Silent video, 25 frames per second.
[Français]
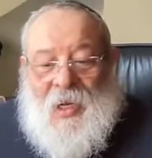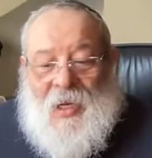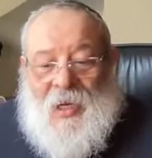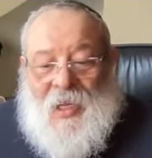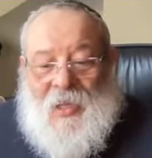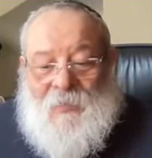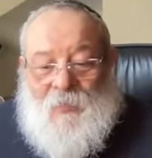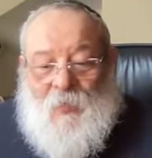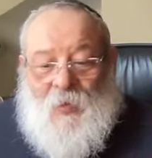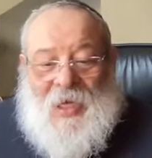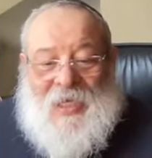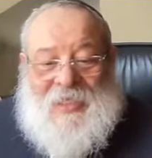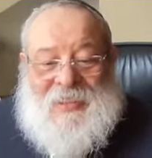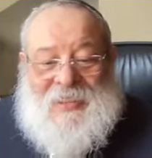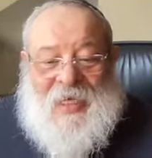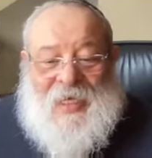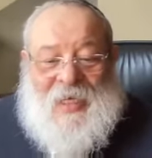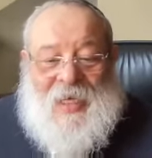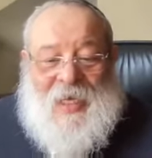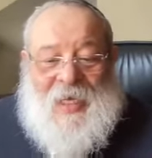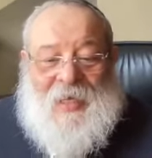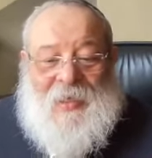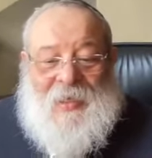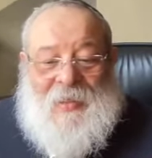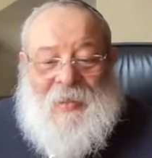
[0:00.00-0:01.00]
La
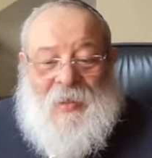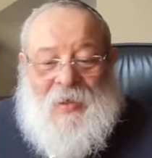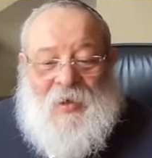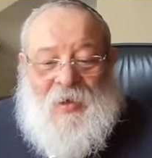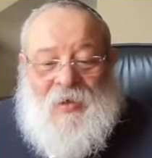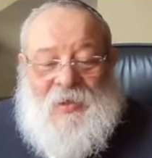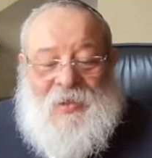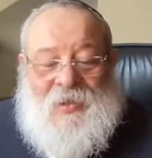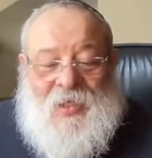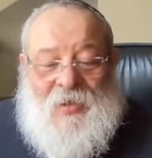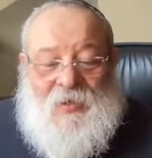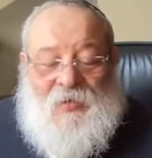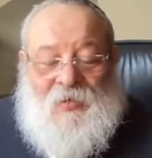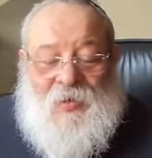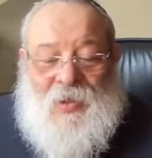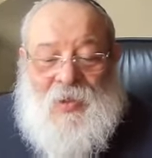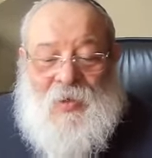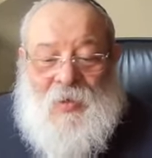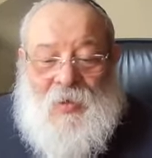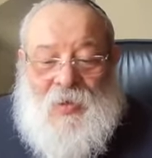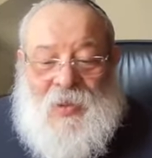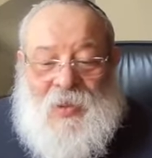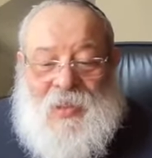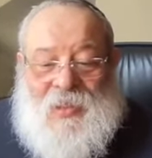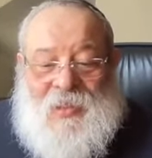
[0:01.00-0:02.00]
Zaken en déduit
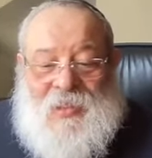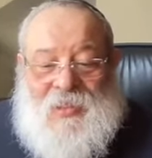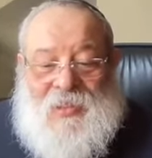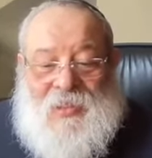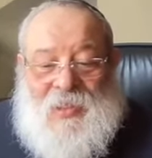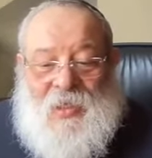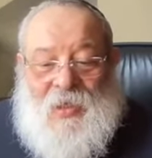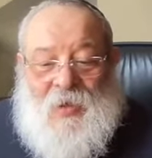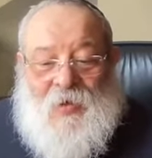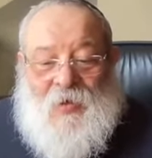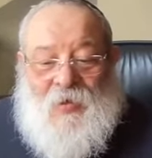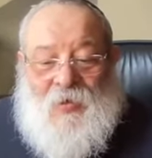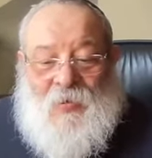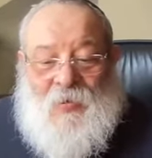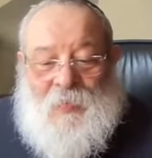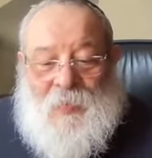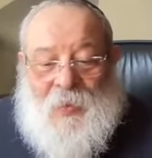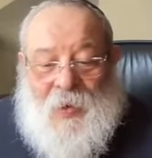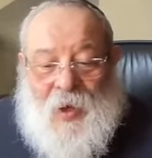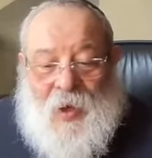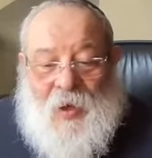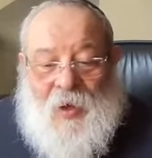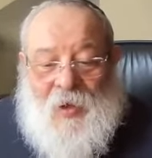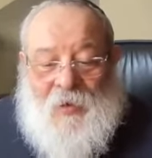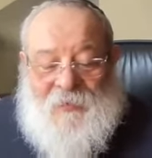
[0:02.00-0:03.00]
donc ici une
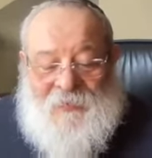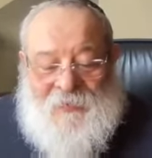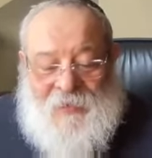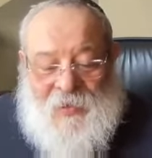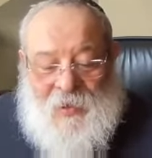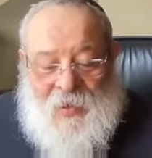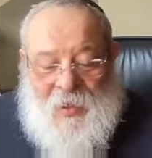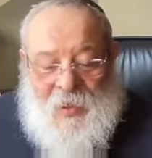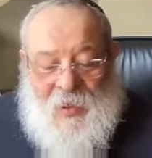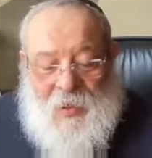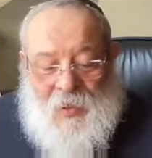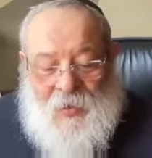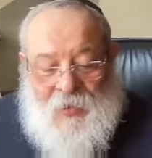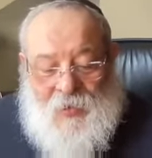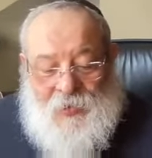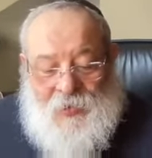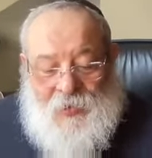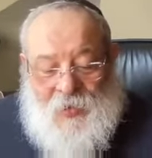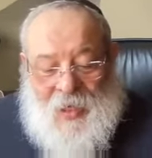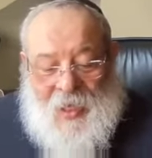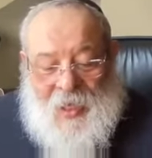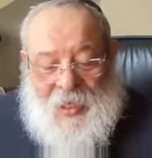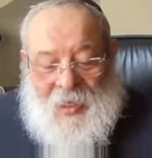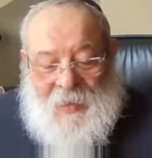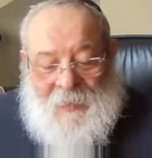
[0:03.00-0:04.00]
preuve de
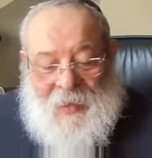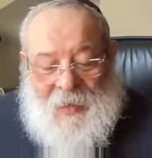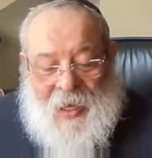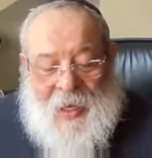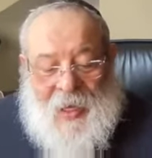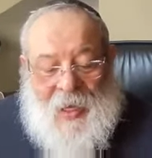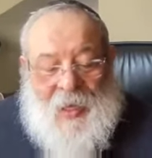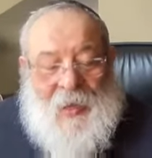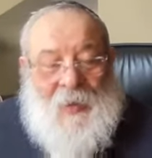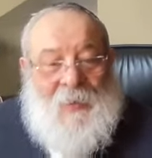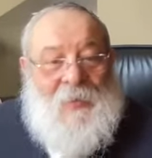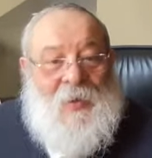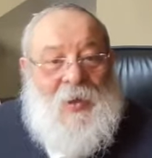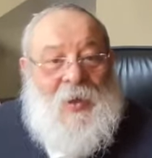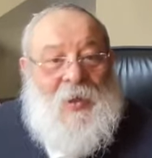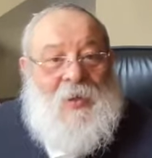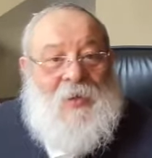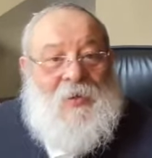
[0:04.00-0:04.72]
la Gemara,